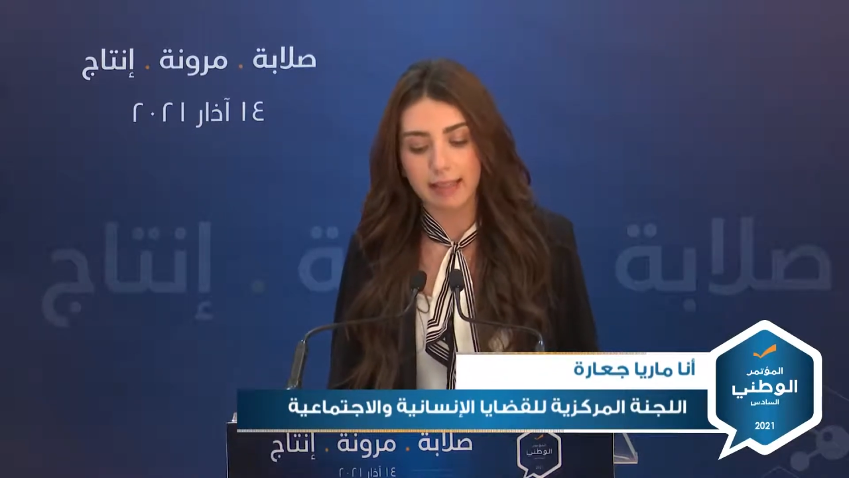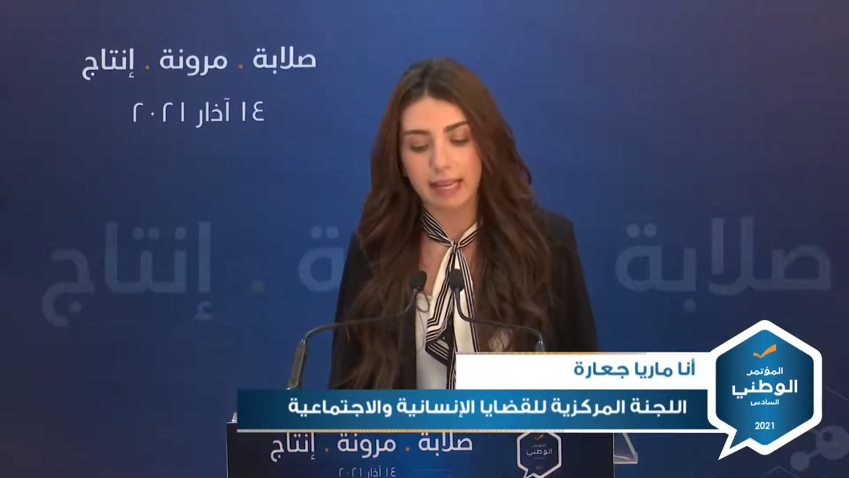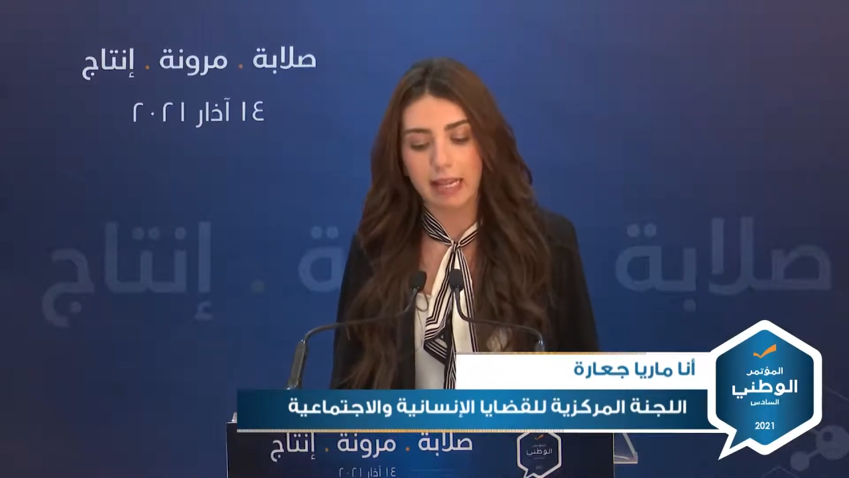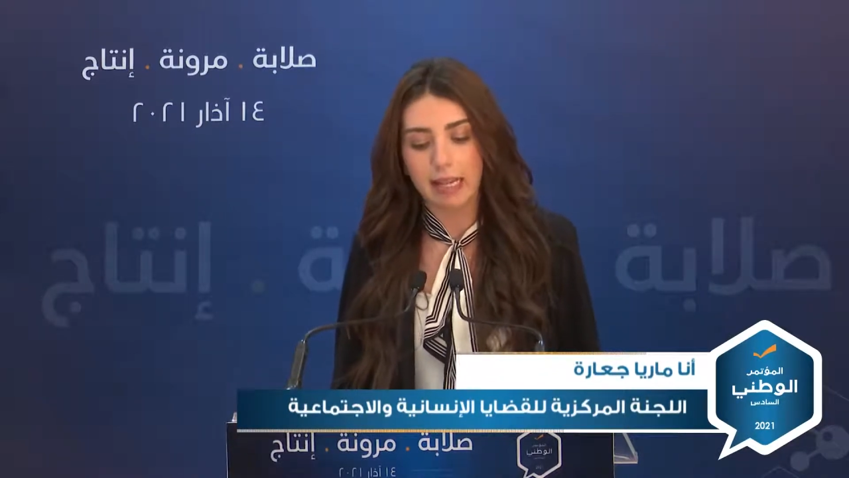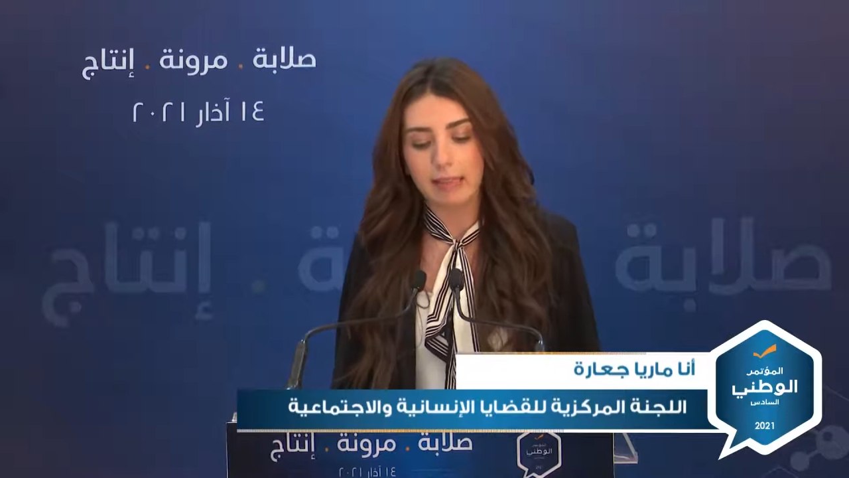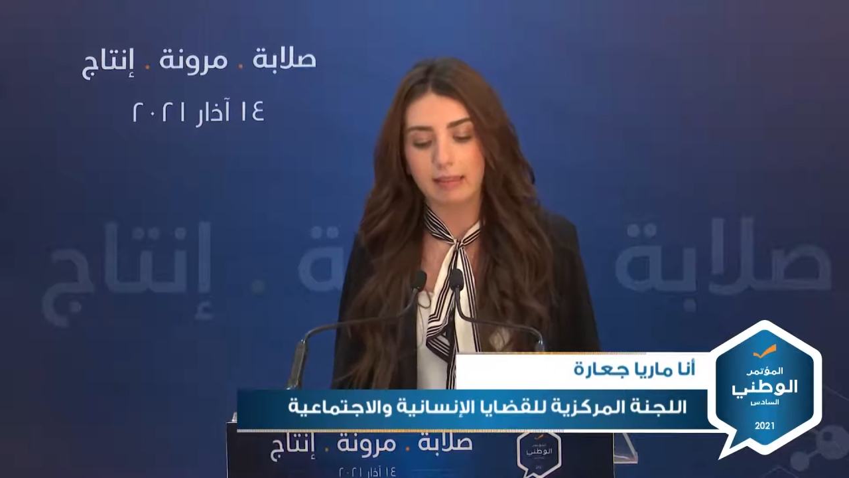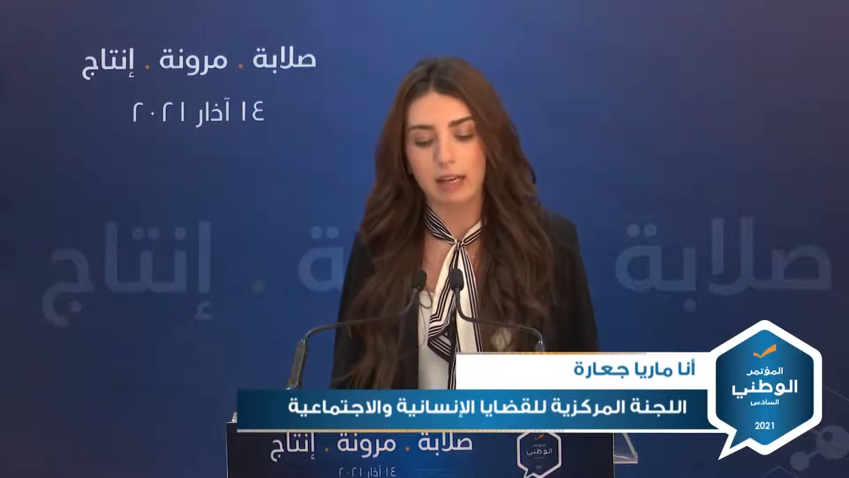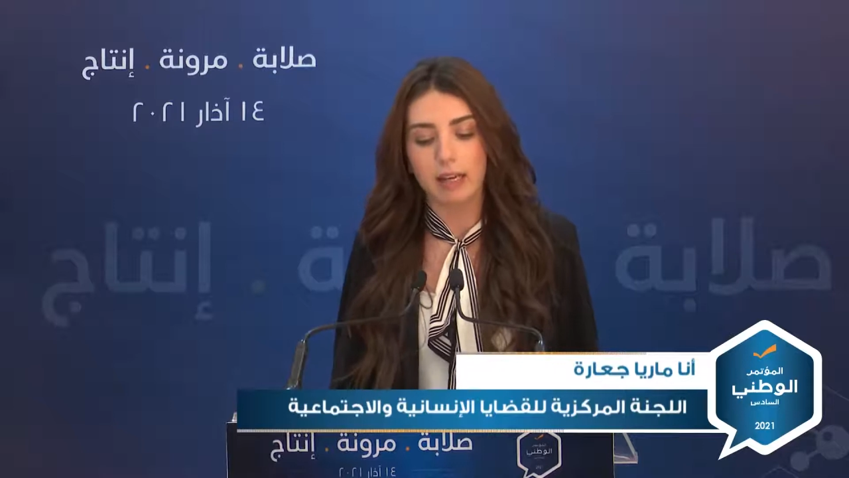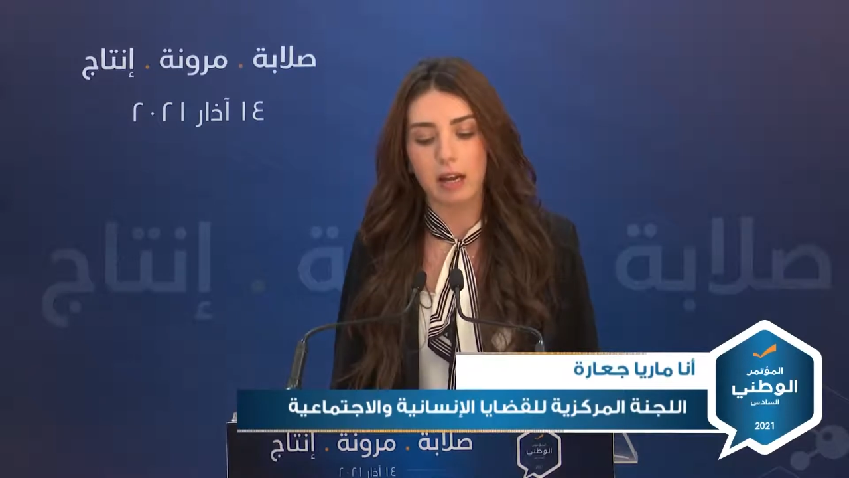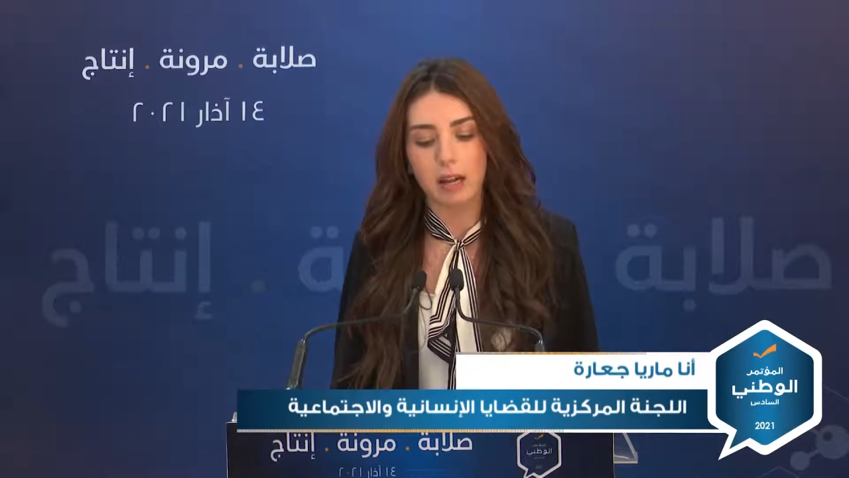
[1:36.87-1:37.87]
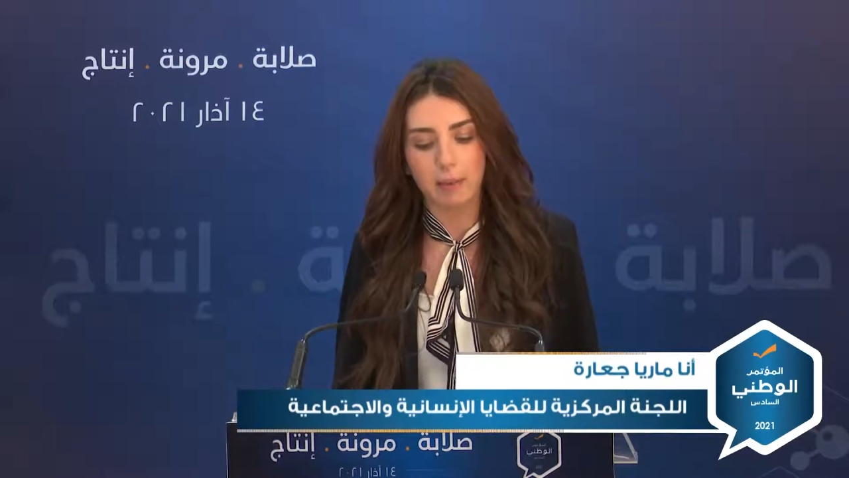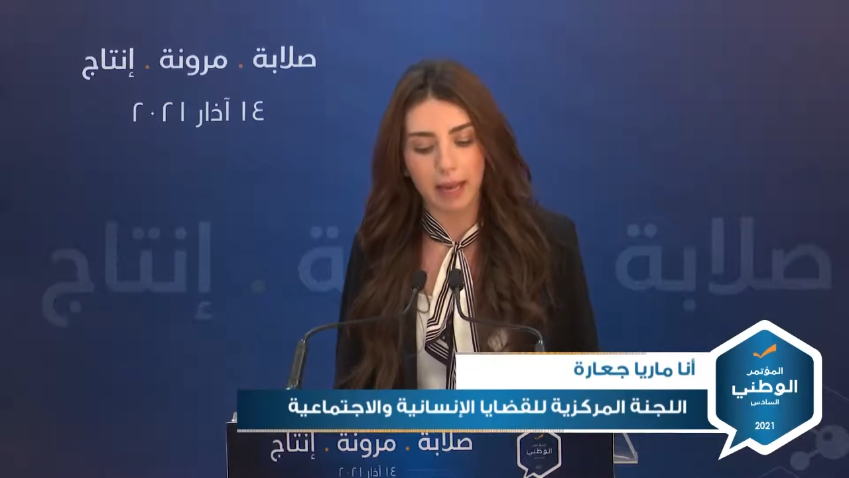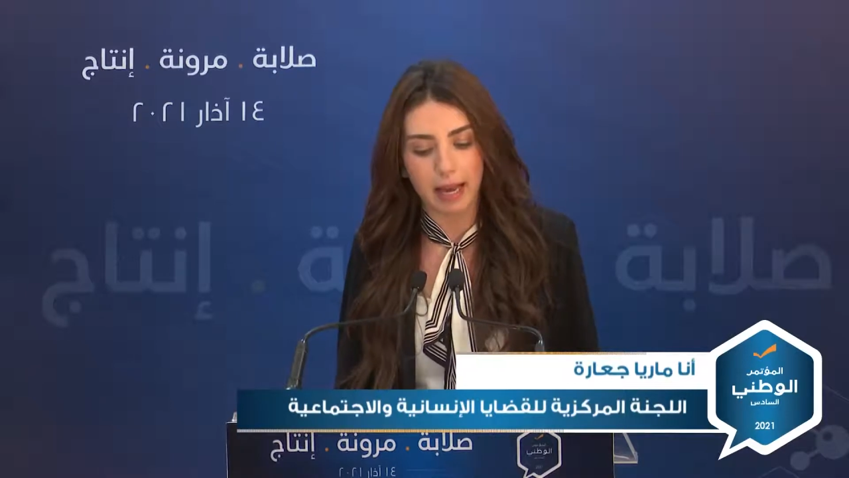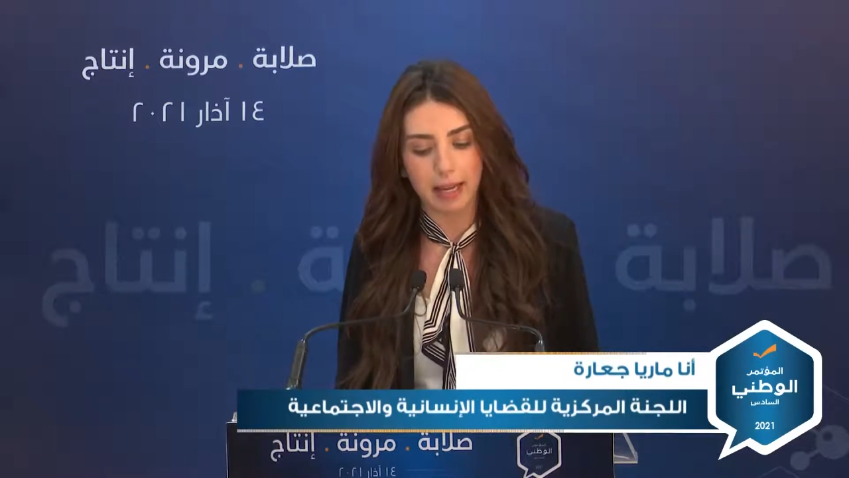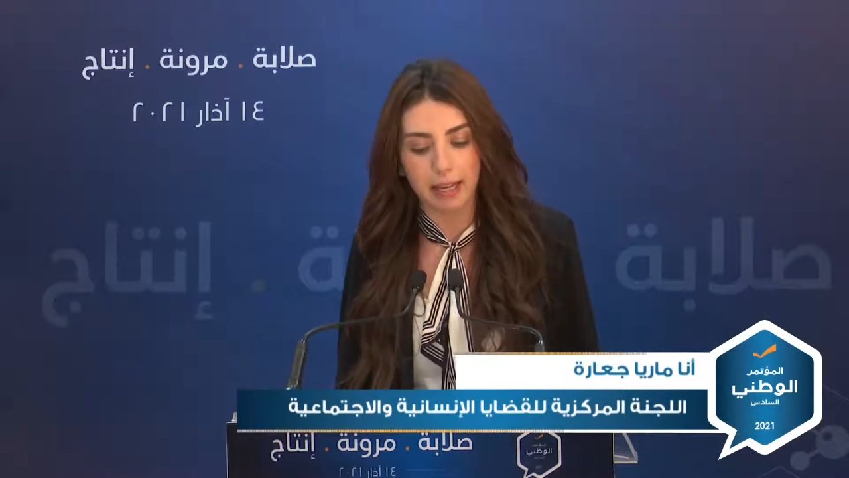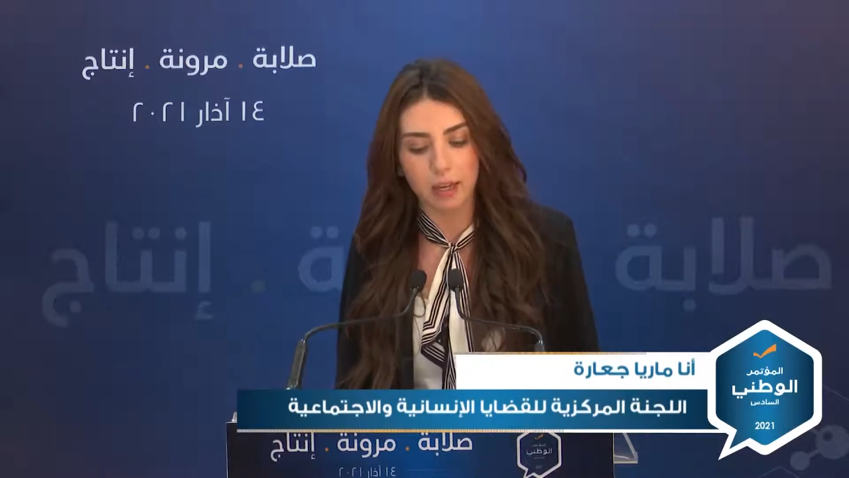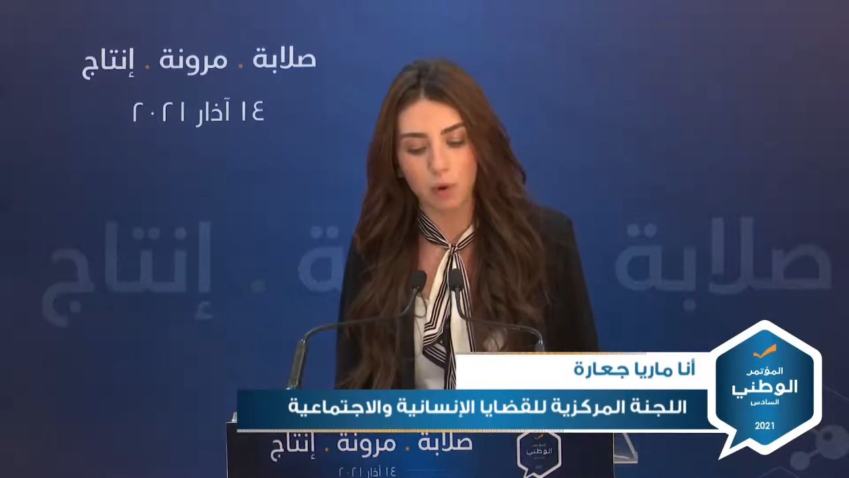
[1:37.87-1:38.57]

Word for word: دليل التيار المهني